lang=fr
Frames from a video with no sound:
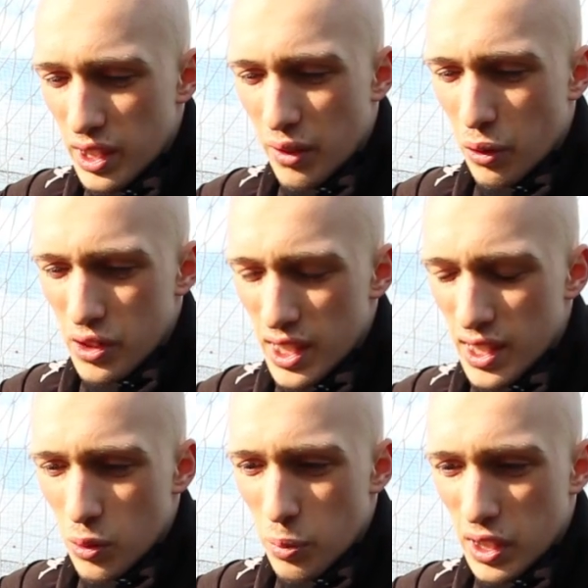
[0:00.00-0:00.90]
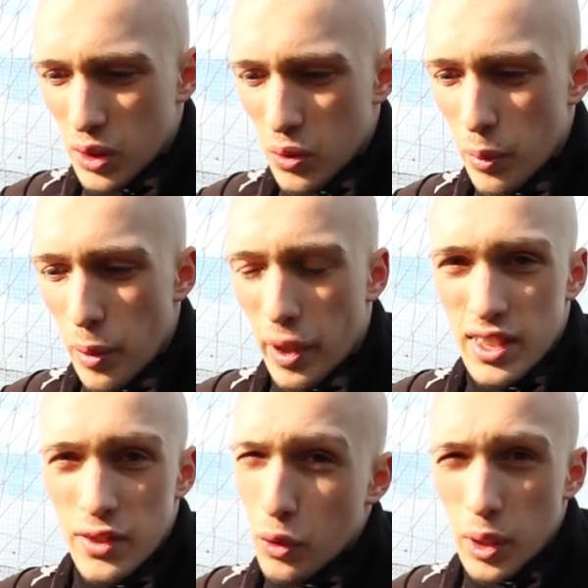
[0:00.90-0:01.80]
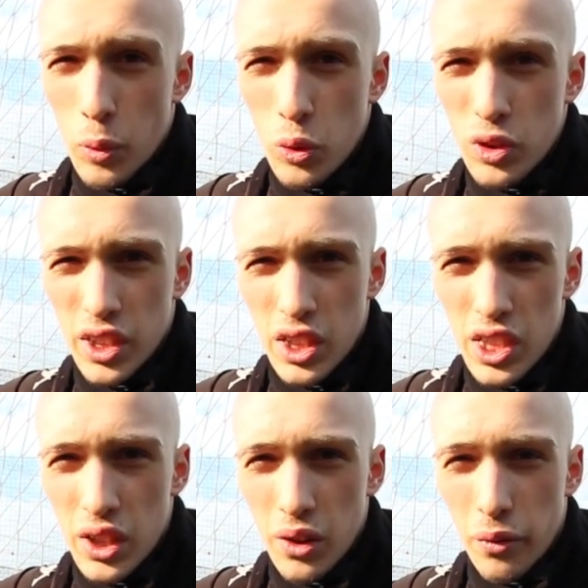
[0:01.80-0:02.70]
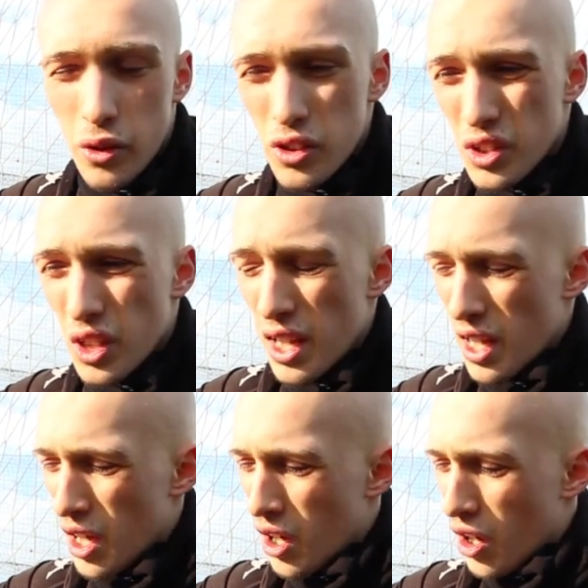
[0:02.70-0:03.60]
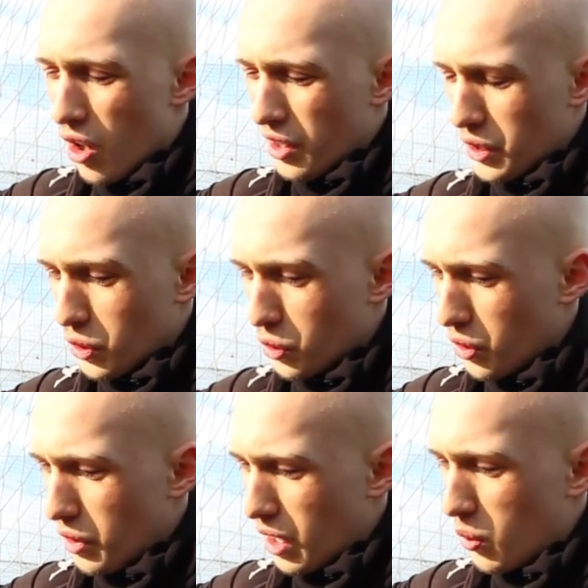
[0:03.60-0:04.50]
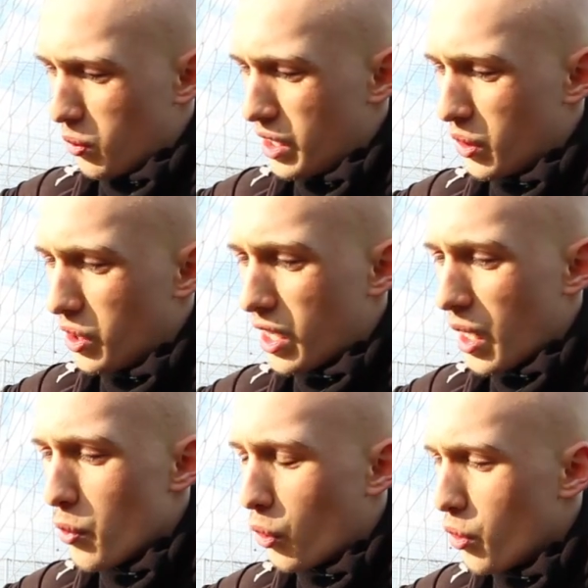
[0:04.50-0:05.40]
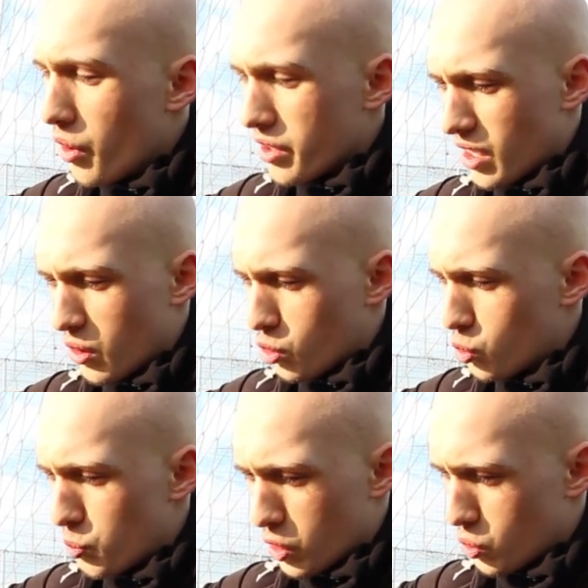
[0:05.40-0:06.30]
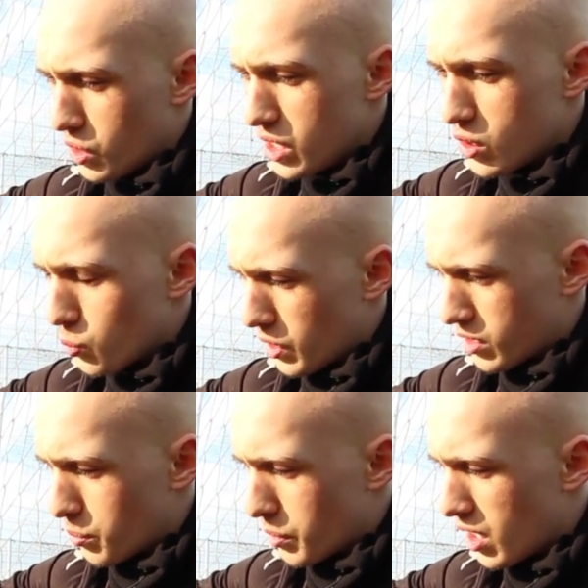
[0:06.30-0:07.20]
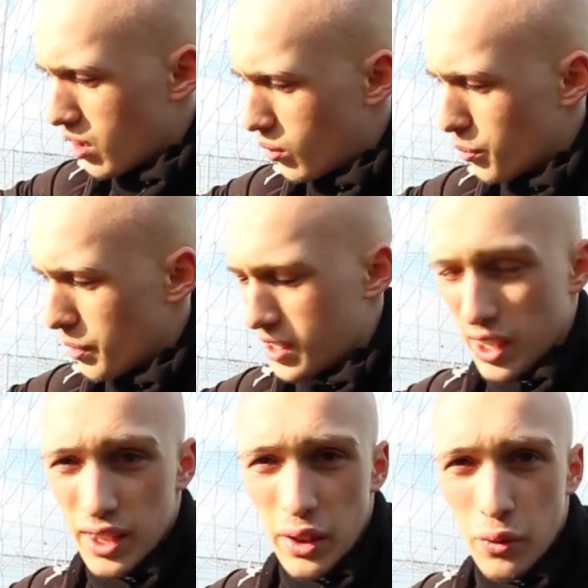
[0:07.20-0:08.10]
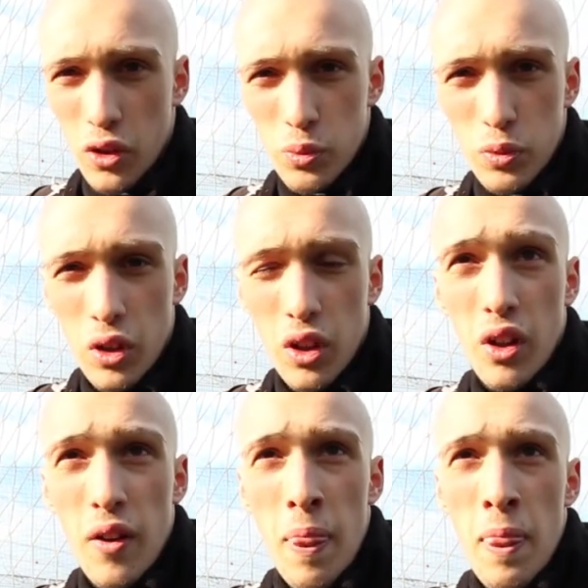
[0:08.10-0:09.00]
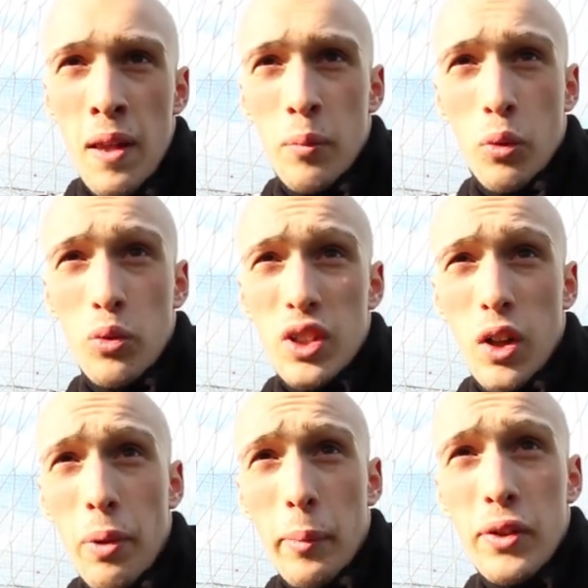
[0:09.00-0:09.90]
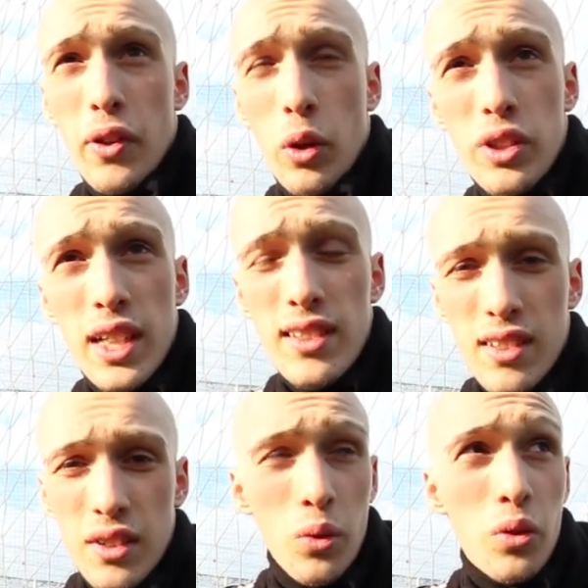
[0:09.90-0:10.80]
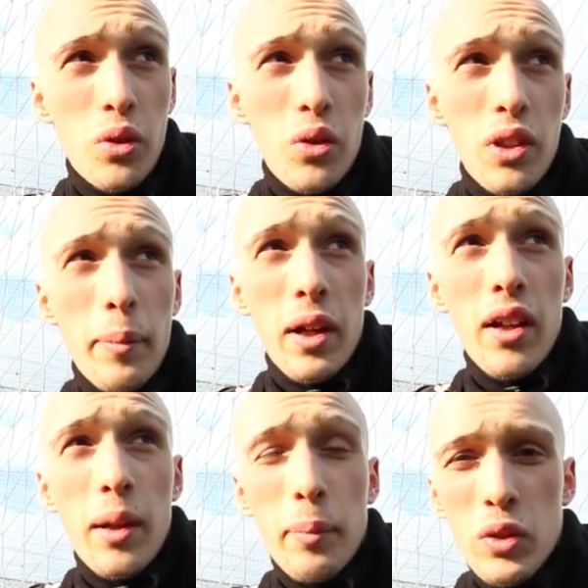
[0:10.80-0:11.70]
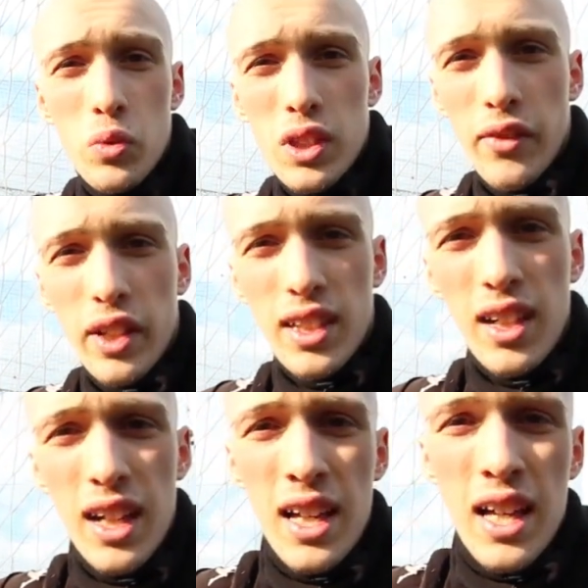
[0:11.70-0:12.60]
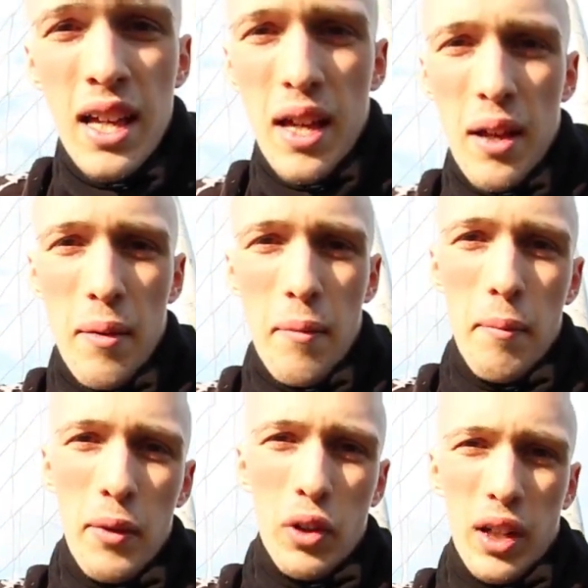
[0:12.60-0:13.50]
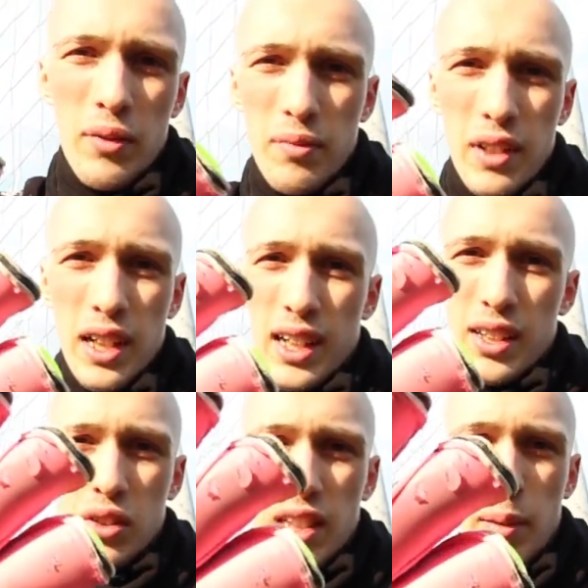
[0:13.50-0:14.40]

terrains français qui sont particulièrement abrasifs vu qu'il y a beaucoup de synthétiques en France en attendant, voilà, on est, on est quand même heureux. Hein, c'est un gant super joli, super sympa. On remercie RENAT France pour, euh, pour nous avoir permis de faire le test. Donc il euh, n'y a, a, pas de souci avec ça. Mais voilà, la résistance à